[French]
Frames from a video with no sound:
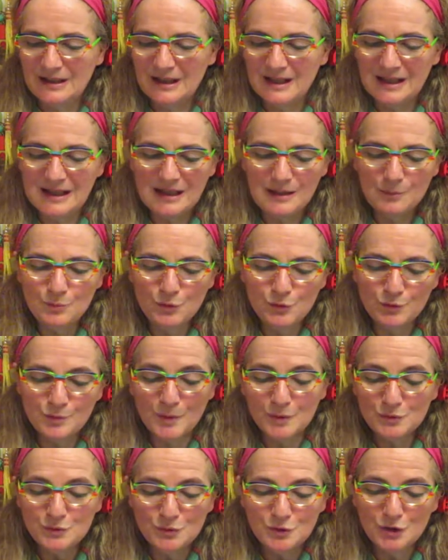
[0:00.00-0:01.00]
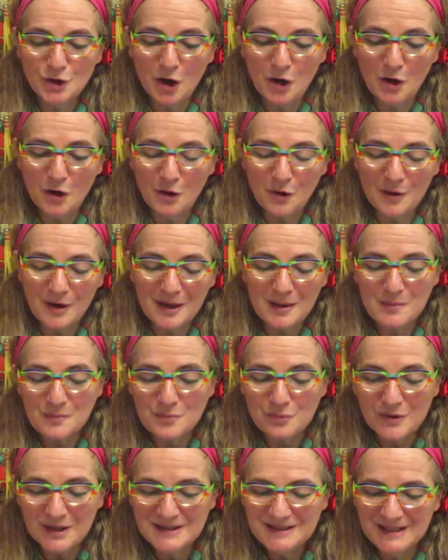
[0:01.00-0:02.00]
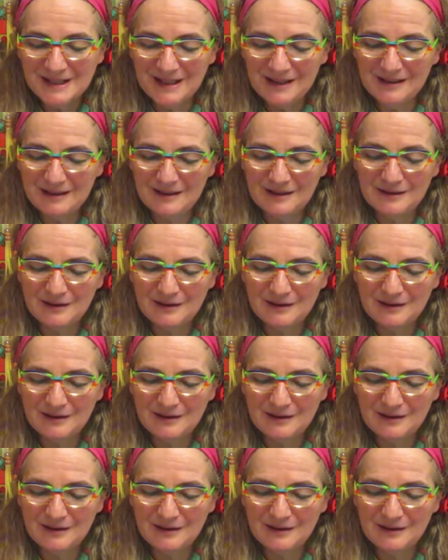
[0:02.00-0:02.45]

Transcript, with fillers: un mouvement du corps, un poignet,